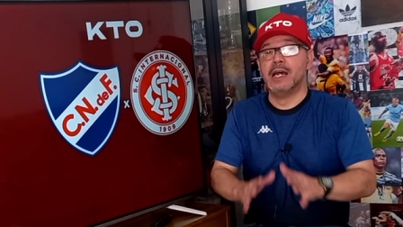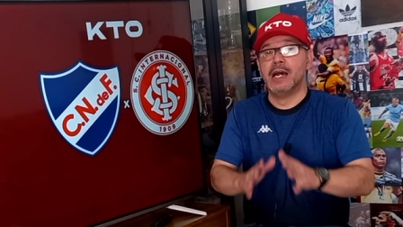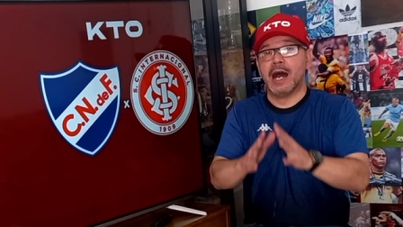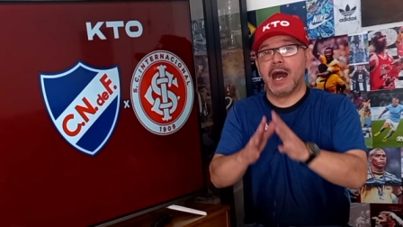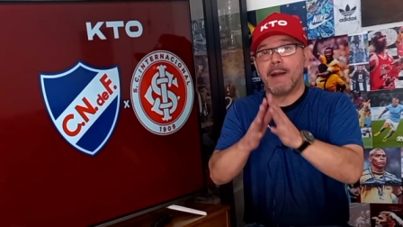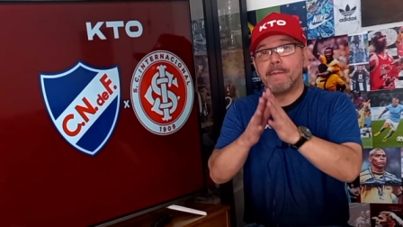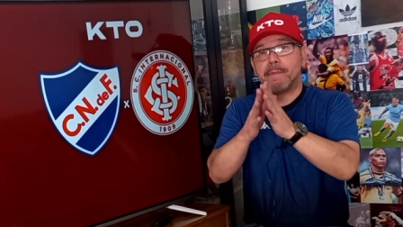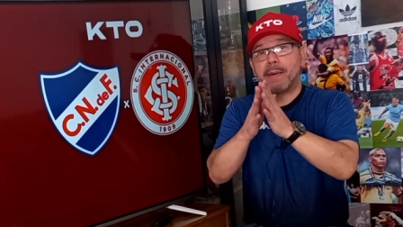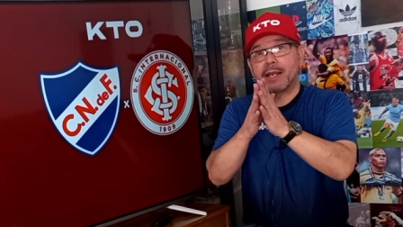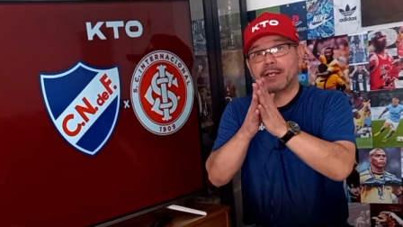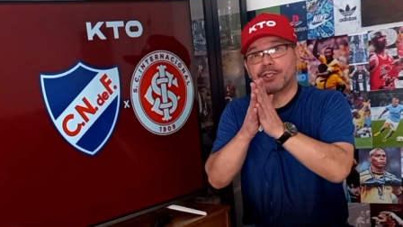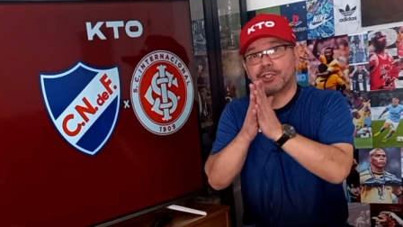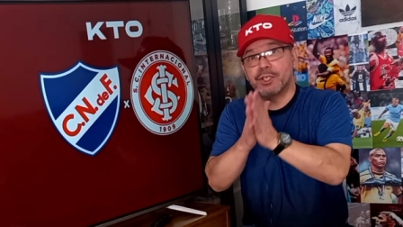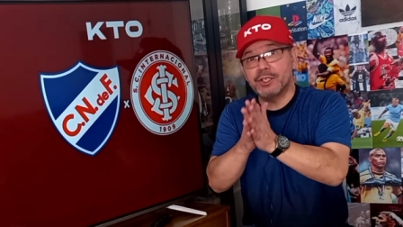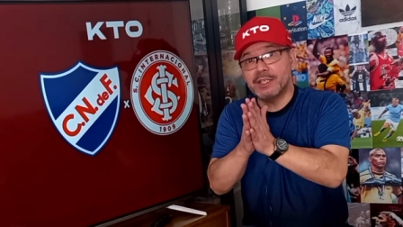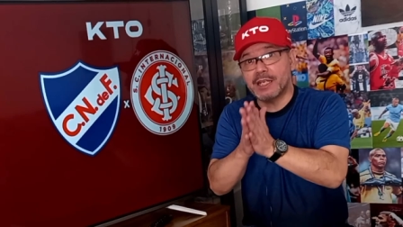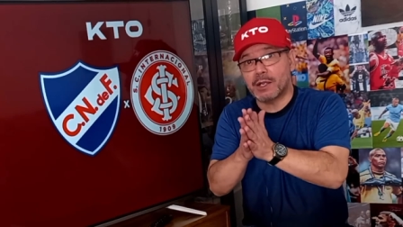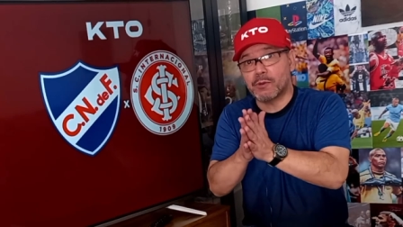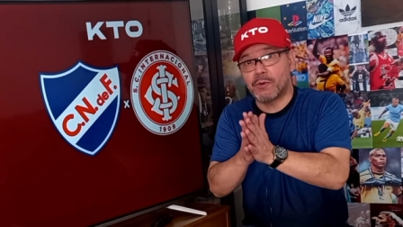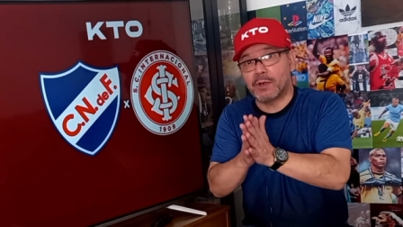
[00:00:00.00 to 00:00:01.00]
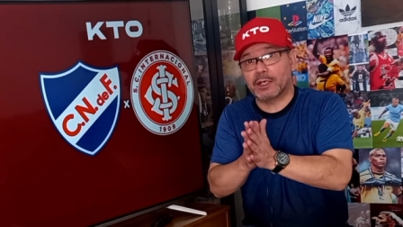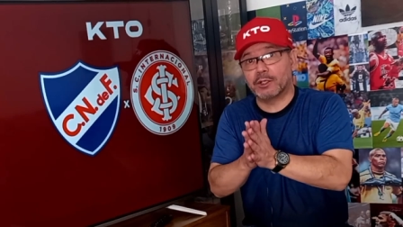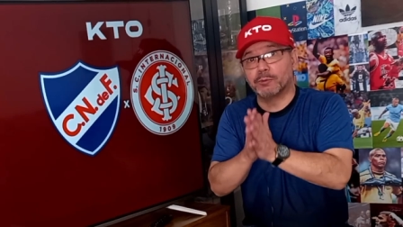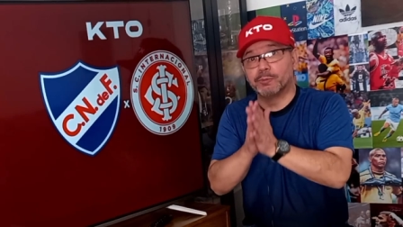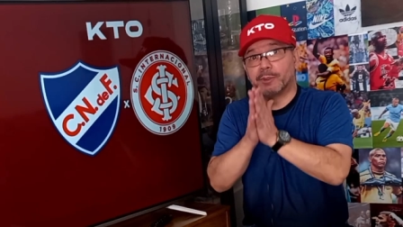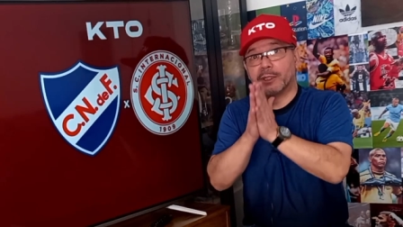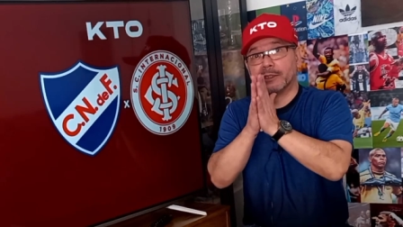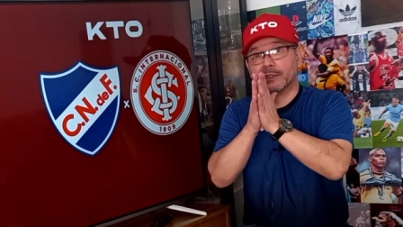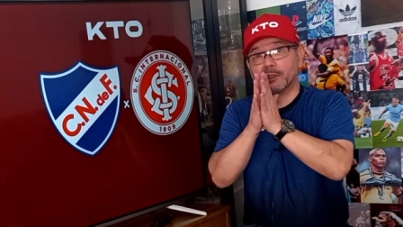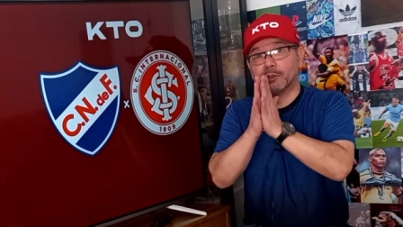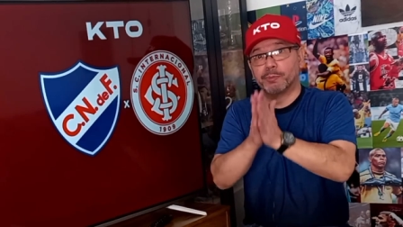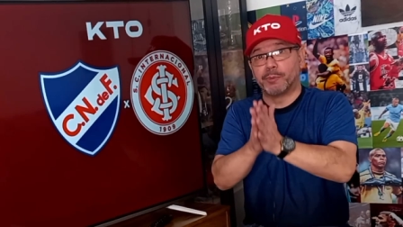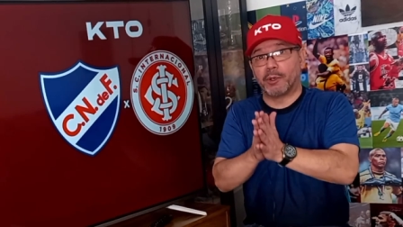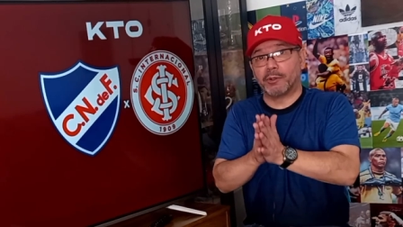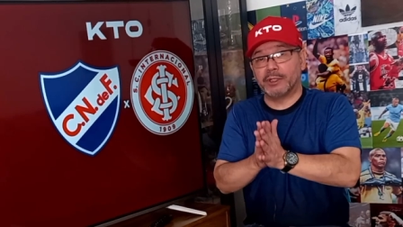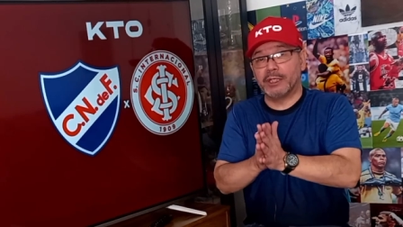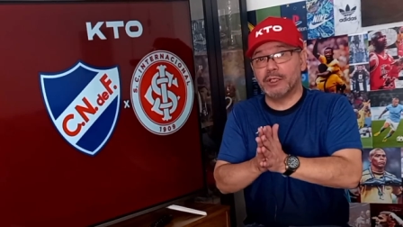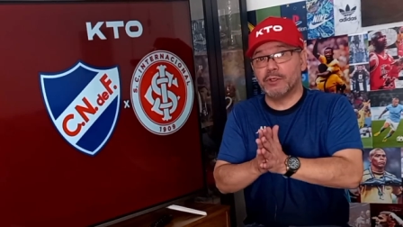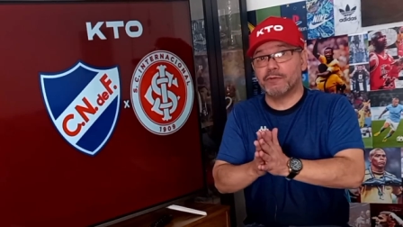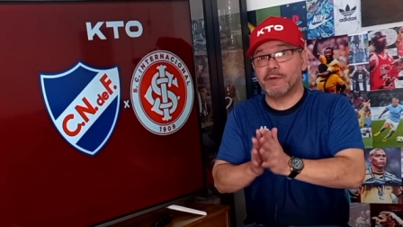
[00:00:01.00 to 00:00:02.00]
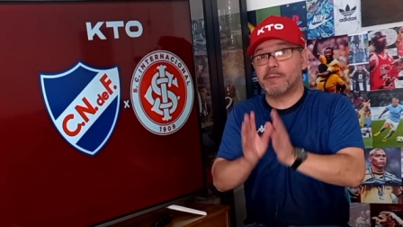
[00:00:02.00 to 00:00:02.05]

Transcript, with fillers: A partir de agora, no Plantão do Paulinho,